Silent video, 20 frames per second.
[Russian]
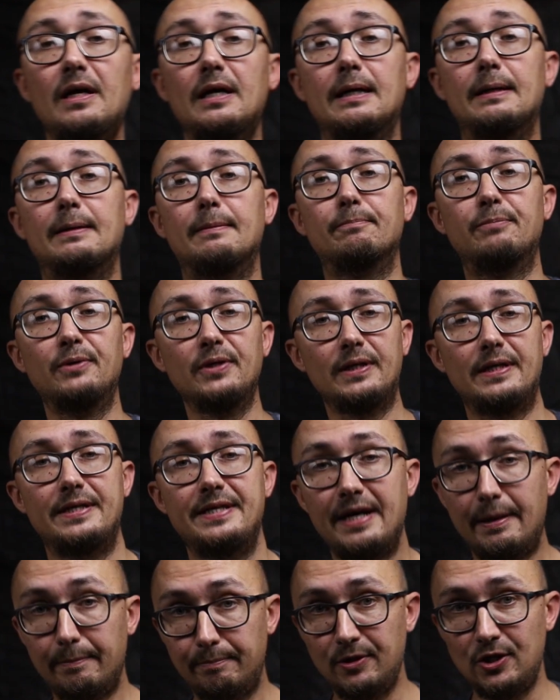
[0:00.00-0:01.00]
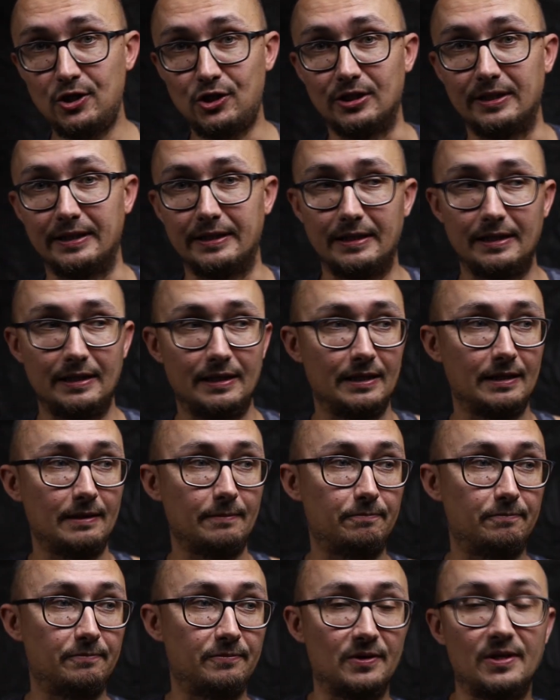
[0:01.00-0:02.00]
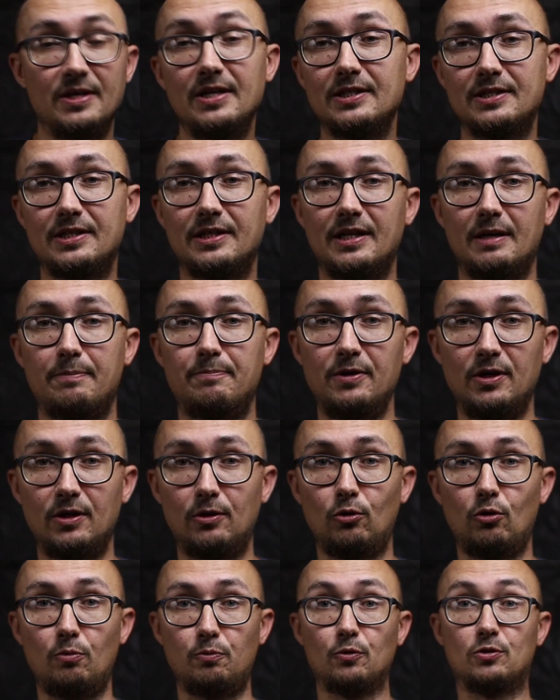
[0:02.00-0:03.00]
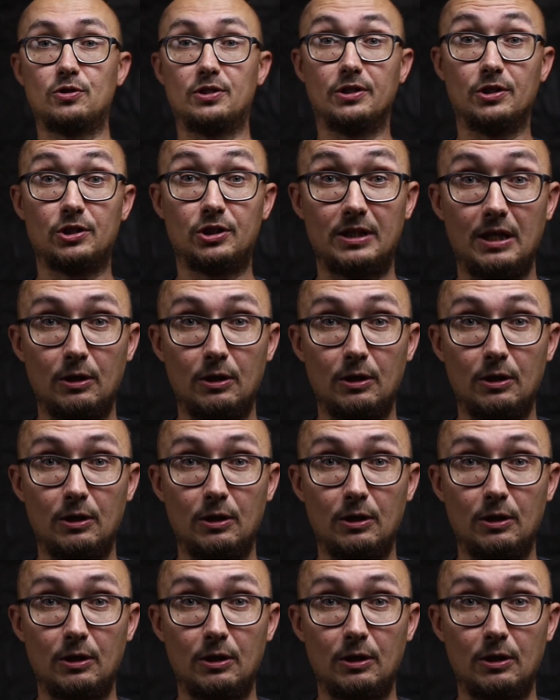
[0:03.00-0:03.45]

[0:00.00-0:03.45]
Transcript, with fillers: а, было необычно резко так перехлопнуться на,